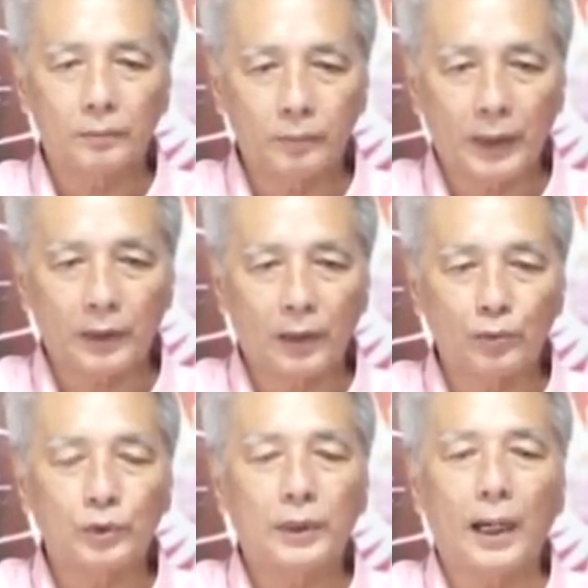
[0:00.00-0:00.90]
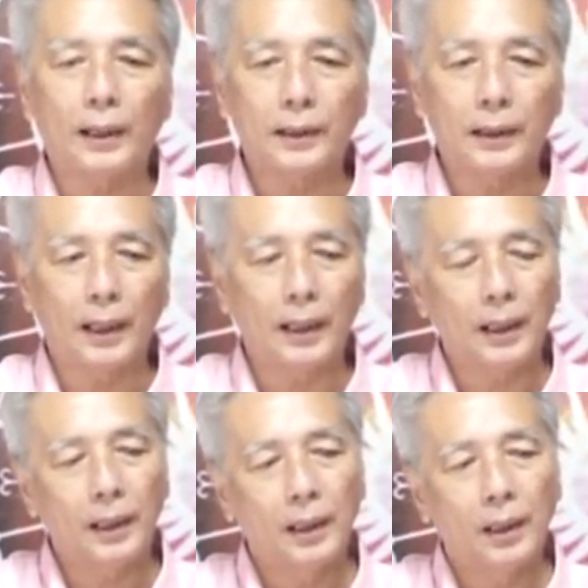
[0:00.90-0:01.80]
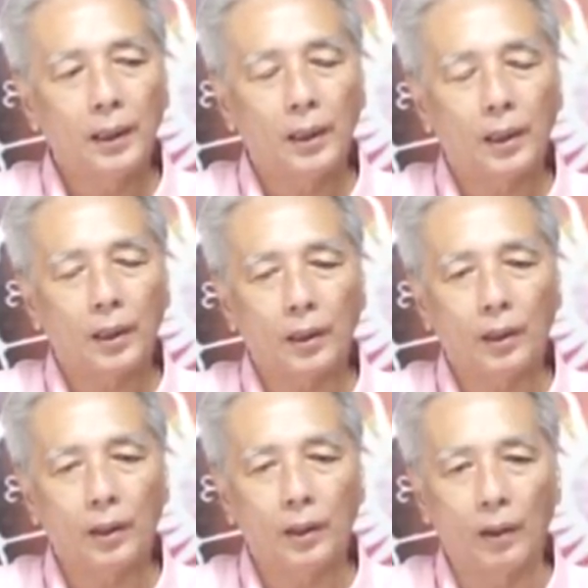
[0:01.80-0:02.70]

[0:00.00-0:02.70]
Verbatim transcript: เป็นอาจารย์สุชาติเนี่ยนะก็